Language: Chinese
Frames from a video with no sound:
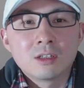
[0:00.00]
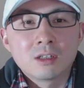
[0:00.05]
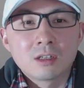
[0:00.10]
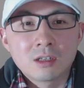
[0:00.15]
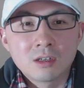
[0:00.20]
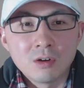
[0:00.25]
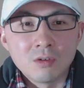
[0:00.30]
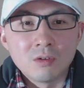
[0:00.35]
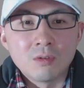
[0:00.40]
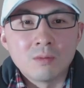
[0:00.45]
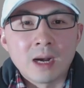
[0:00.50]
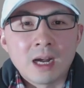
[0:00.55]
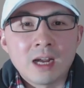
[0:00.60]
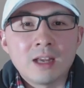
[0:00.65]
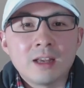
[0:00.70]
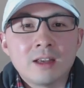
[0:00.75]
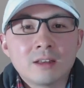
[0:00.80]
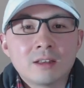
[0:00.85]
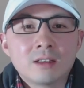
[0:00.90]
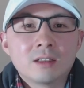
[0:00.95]
购买
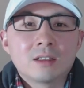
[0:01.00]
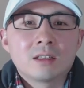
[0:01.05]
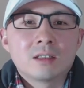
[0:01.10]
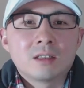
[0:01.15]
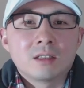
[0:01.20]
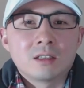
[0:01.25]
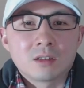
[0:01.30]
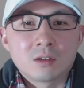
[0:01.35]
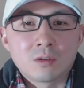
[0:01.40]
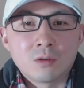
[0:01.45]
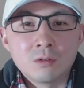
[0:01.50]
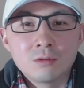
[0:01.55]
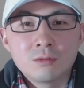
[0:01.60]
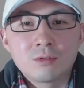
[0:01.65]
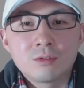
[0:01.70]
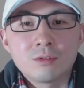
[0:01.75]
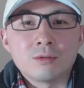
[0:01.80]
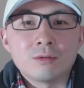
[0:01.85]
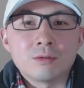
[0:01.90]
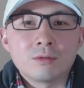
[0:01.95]
工
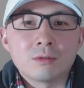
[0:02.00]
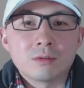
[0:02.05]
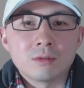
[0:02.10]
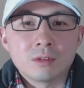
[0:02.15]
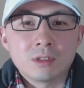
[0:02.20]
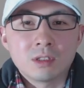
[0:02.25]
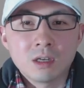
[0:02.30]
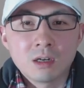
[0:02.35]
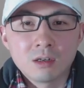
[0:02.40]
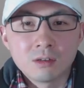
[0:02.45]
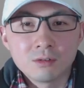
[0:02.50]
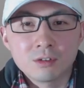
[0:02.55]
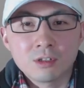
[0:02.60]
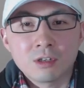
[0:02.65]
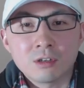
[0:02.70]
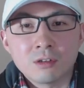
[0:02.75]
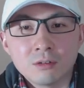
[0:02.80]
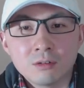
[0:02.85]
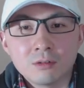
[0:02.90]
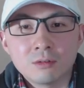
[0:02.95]
具。要
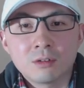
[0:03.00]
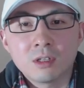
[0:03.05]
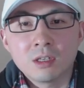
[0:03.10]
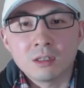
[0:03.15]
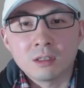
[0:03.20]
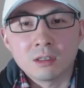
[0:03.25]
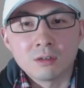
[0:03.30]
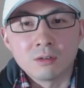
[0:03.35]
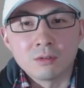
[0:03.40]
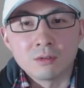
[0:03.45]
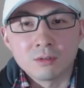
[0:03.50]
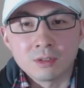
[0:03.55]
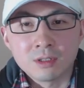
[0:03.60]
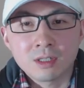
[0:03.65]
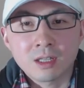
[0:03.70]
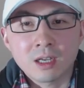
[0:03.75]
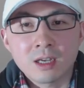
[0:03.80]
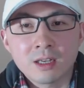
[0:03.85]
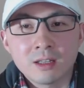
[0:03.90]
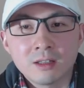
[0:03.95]
求订购轮
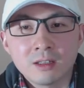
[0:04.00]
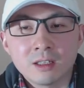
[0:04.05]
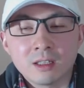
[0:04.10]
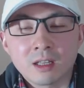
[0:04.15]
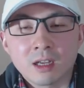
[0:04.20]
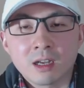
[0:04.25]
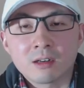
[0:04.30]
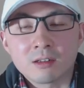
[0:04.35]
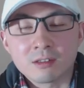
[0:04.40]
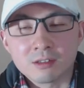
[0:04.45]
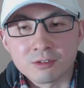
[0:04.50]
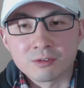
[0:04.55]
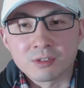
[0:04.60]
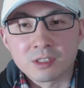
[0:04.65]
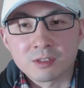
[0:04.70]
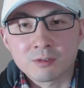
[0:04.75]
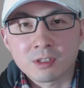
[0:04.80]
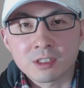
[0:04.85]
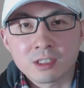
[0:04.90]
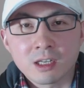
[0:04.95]
胎内胎二手集
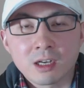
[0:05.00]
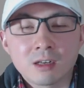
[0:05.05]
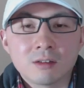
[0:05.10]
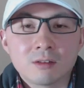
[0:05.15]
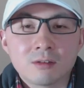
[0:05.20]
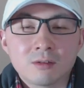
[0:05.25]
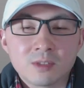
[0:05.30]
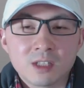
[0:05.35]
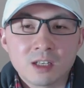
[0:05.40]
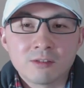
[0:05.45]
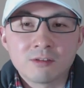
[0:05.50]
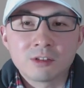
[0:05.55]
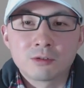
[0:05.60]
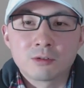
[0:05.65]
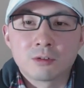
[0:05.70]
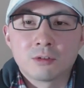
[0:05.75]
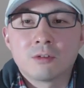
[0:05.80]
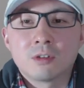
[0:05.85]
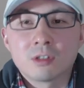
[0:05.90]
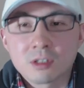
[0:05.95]
装箱。我们前面说
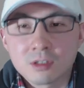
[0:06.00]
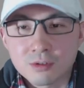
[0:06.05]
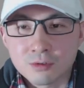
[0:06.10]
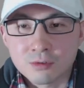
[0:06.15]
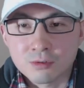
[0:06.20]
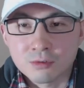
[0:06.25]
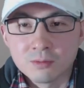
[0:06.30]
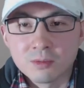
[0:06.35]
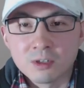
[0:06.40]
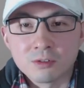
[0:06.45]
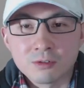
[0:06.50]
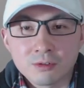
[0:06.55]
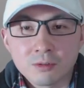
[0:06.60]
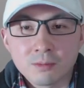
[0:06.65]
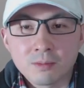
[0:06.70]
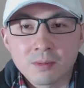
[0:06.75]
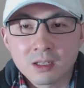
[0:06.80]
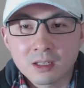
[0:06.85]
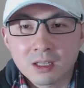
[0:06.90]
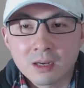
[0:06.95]
过，是徐某去
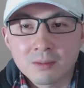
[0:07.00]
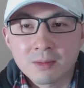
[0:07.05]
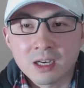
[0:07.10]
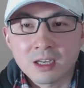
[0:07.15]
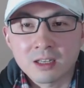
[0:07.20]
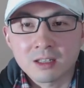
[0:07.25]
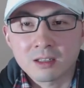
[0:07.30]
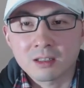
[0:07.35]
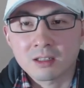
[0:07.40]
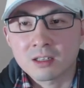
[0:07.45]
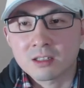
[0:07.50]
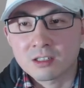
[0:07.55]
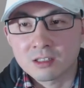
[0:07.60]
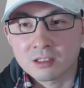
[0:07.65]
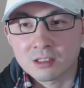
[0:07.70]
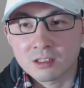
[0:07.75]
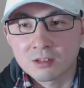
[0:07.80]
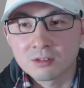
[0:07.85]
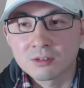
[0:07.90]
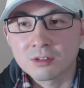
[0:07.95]
帮他买的，他是
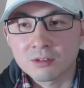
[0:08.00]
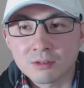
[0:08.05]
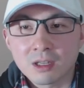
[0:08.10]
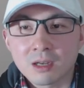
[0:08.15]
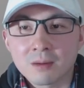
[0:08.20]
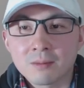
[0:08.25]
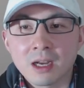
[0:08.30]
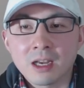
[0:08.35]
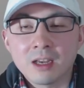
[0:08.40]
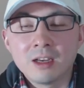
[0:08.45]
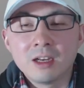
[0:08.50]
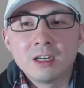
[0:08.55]
要求他买。